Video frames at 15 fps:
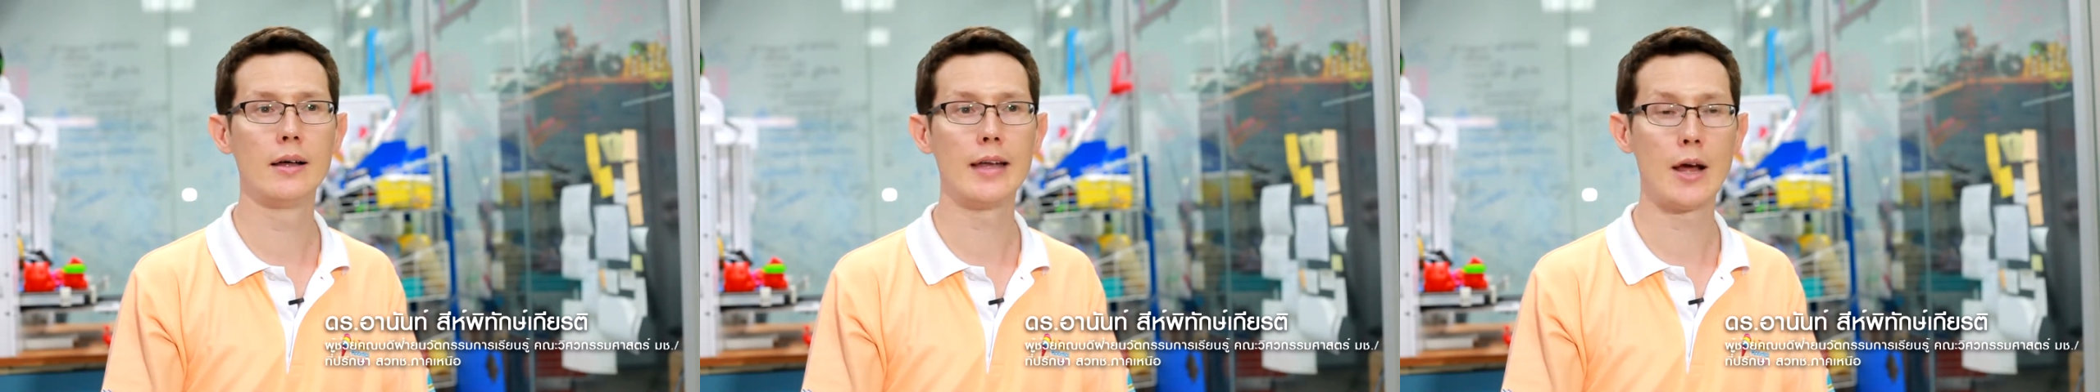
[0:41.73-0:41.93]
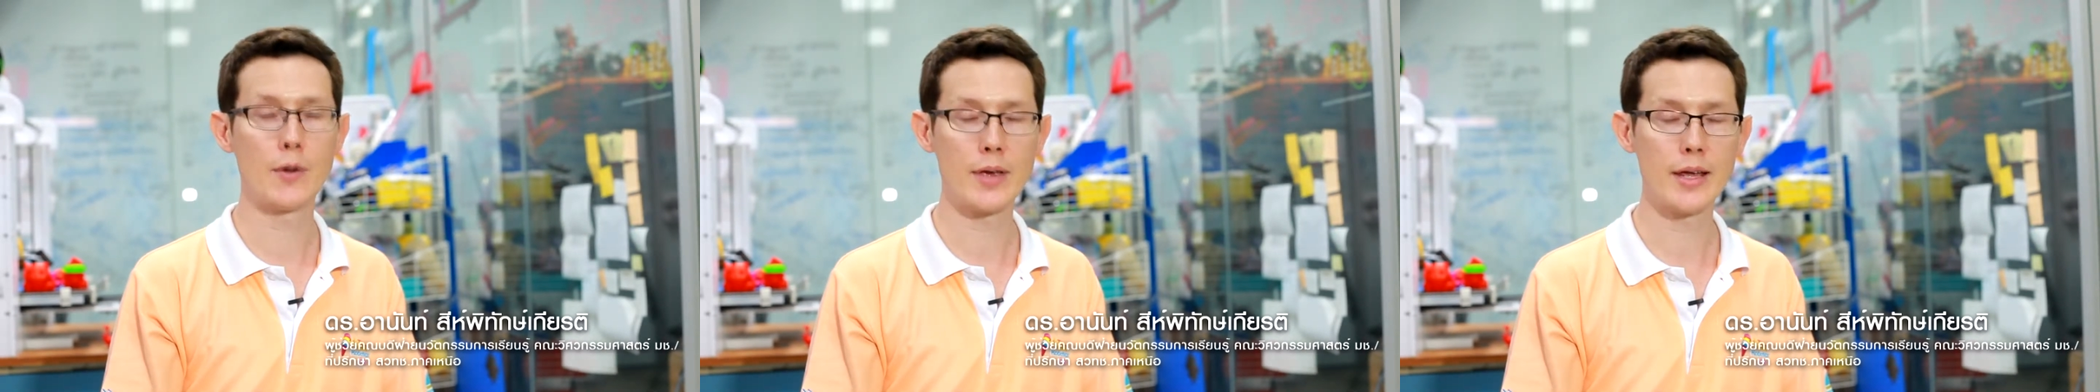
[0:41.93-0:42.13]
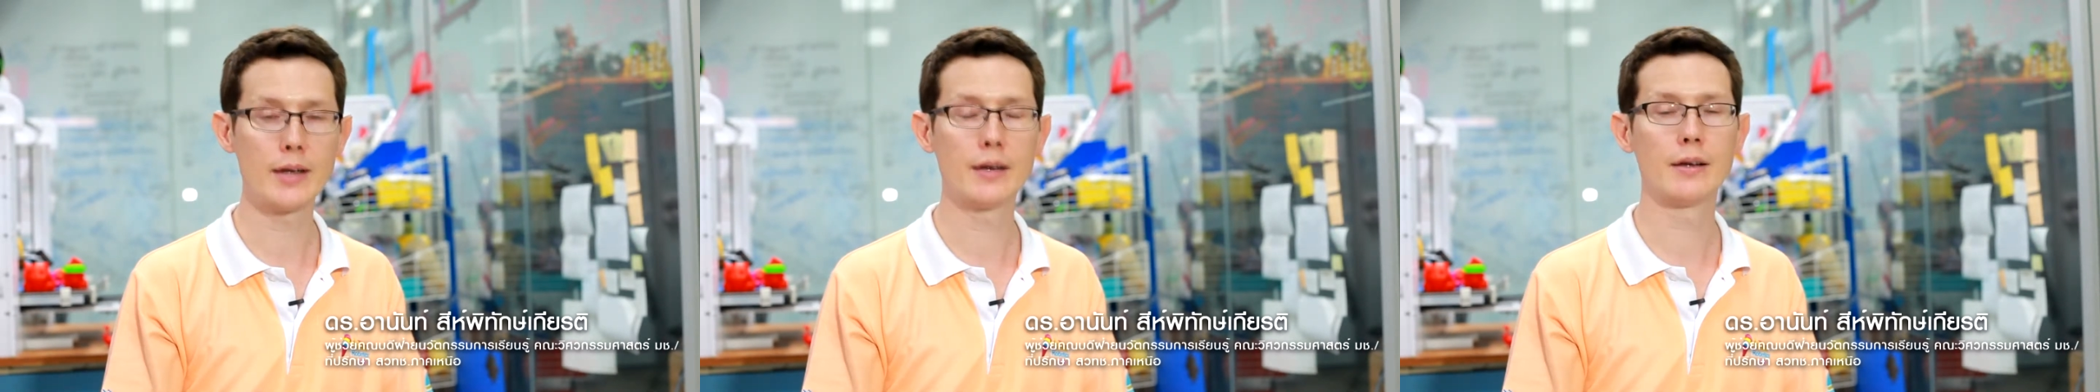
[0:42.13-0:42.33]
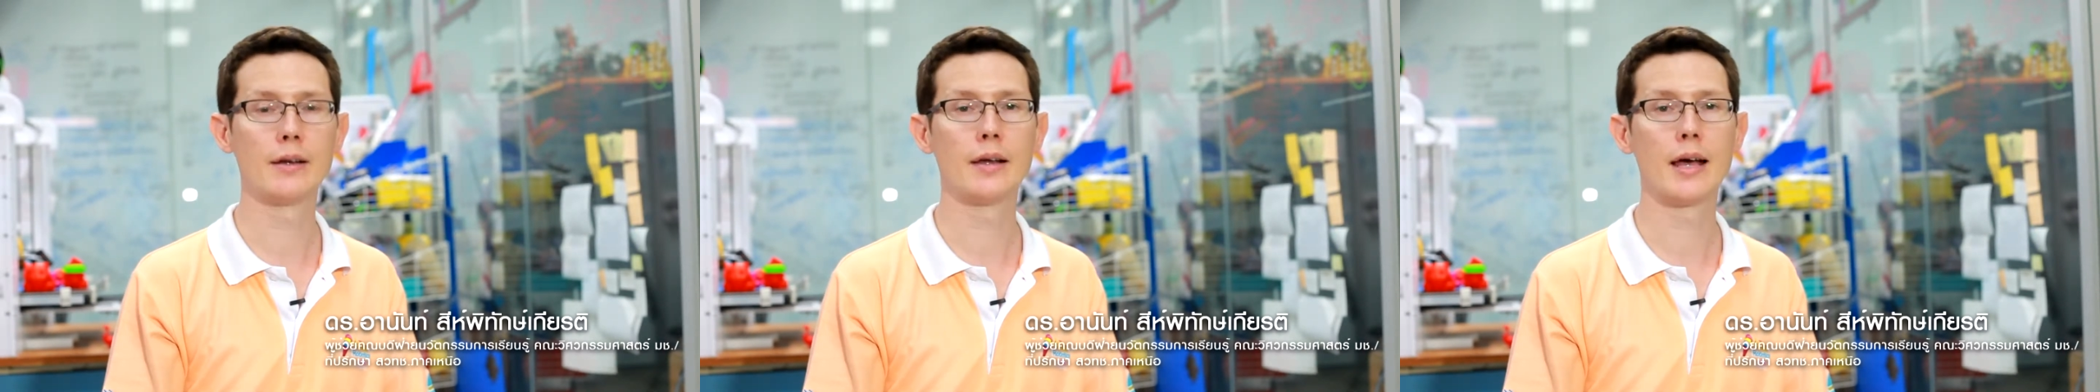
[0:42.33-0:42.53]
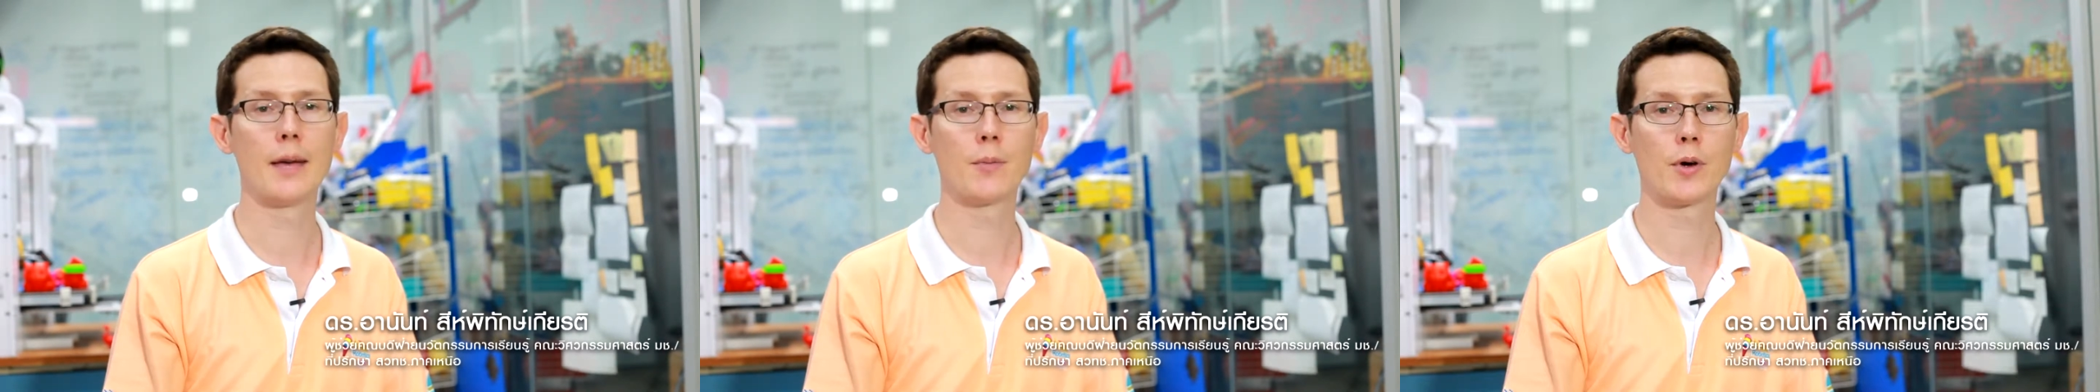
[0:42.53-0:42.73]
แนวคิด
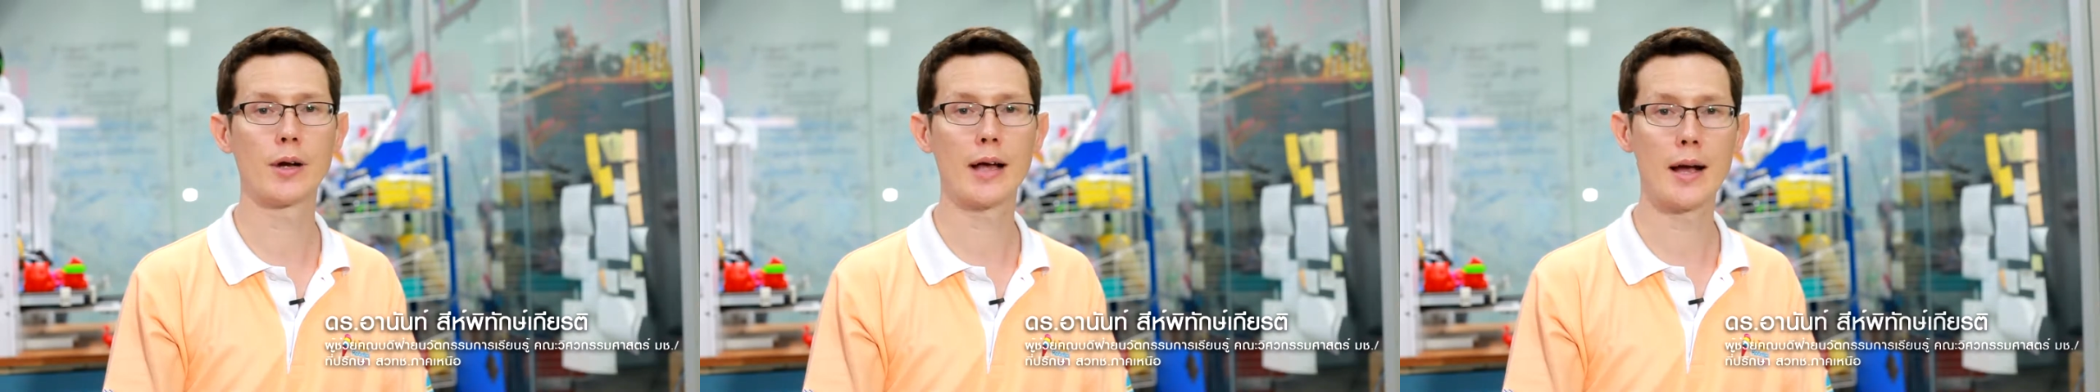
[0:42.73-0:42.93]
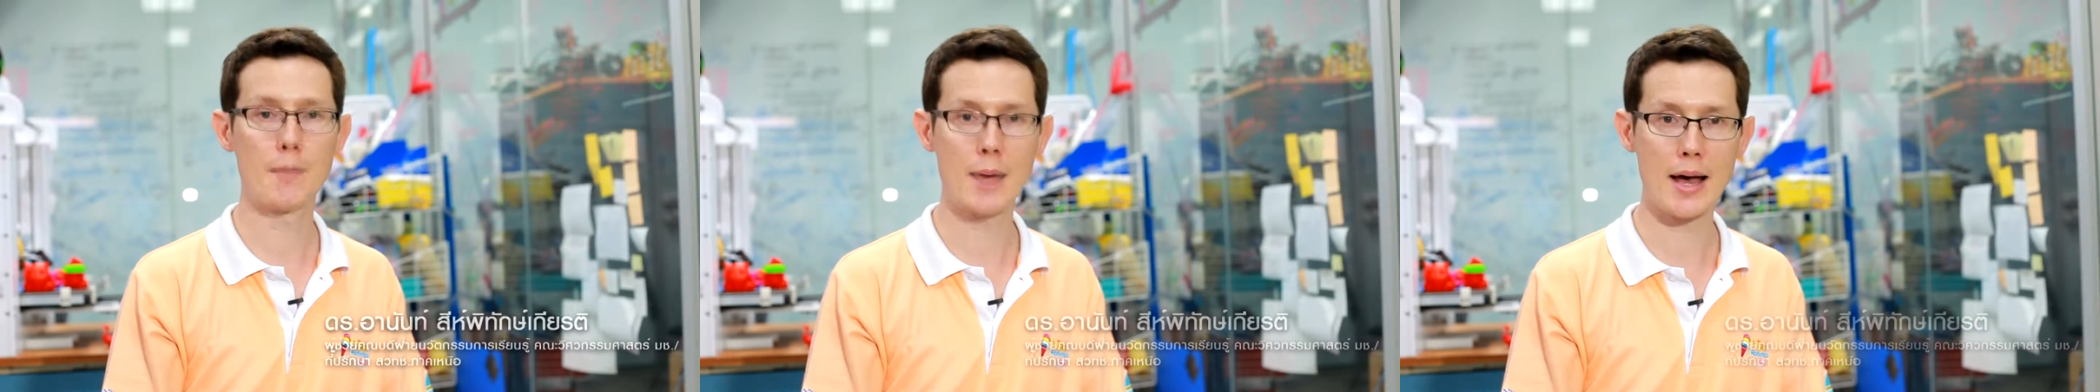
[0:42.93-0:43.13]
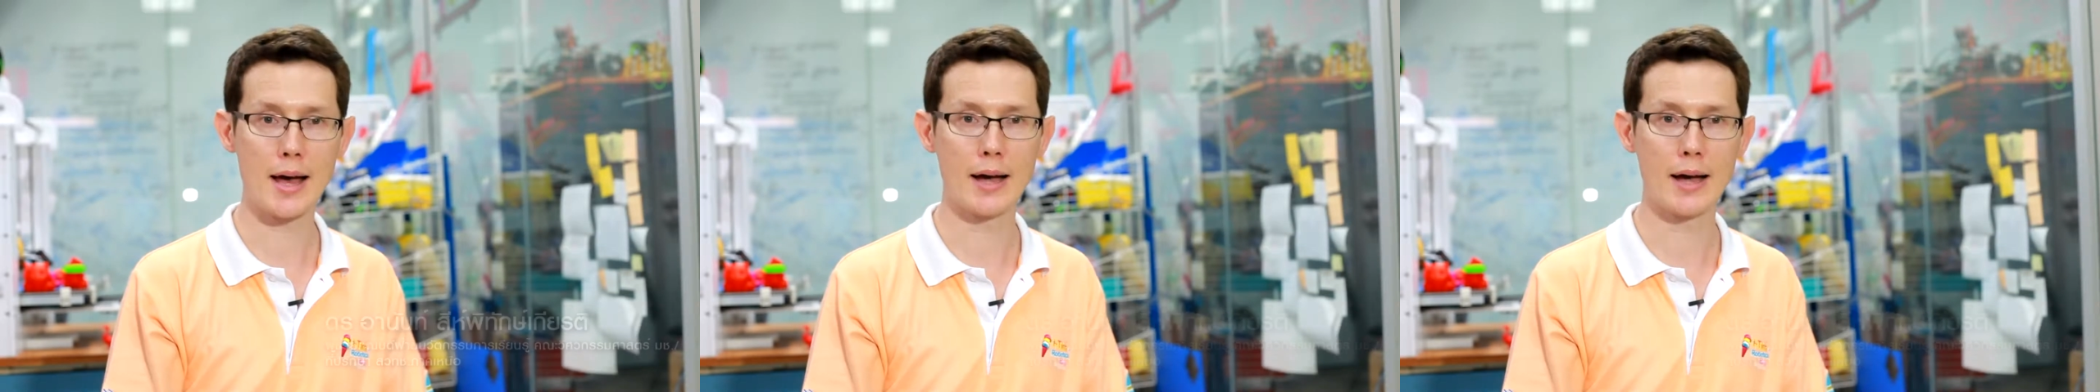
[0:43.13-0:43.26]
นะครับค่อนข้างมา